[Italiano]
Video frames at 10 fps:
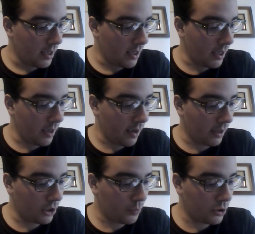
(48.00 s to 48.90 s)
E a
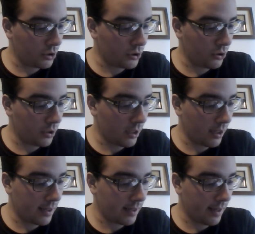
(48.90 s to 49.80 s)
disposizione
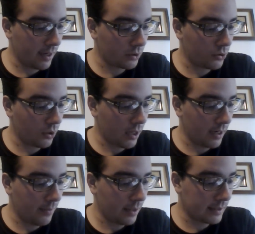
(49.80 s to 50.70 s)
Allegri ha
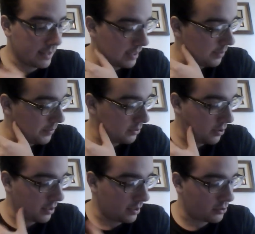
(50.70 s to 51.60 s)
Storari, Barzagli,
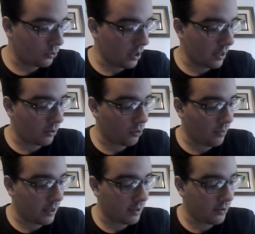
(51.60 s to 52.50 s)
Padoin, Sturaro,
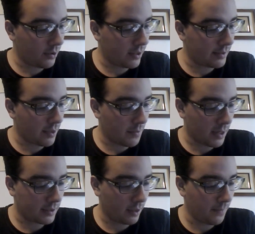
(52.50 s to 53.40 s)
Comane, Llorente e
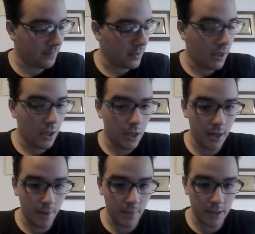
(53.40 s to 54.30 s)
Matri. Il
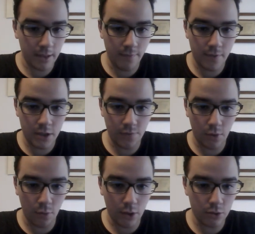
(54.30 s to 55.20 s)
Real Madrid invece fa
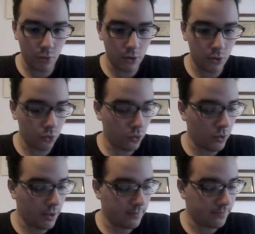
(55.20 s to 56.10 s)
un
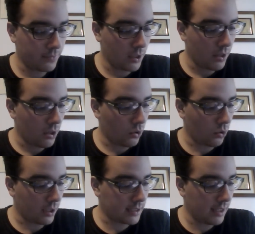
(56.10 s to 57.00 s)
4-4-2 con
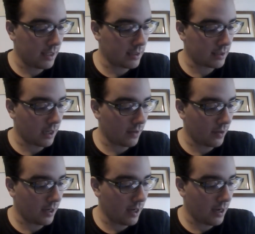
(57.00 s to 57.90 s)
Casillas,
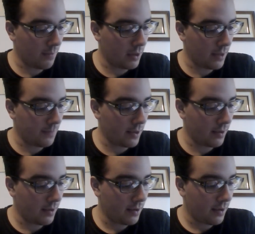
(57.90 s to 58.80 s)
Carvajal,
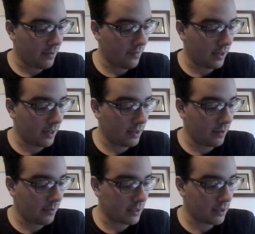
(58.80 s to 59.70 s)
Pepe, Varane,
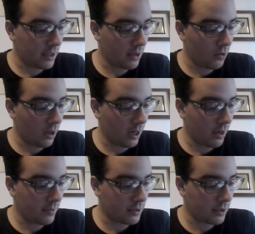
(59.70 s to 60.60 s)
Marcelo,
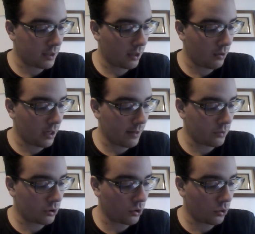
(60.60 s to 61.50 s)
Ames, Sergio
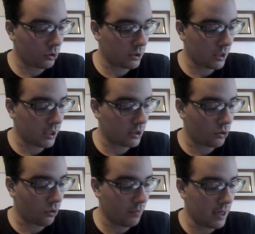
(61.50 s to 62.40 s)
Ramos, Kroos,
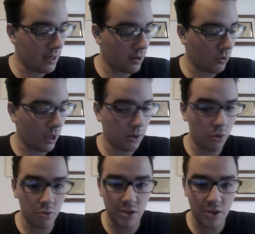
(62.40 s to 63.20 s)
Isco, Bale, Ronaldo.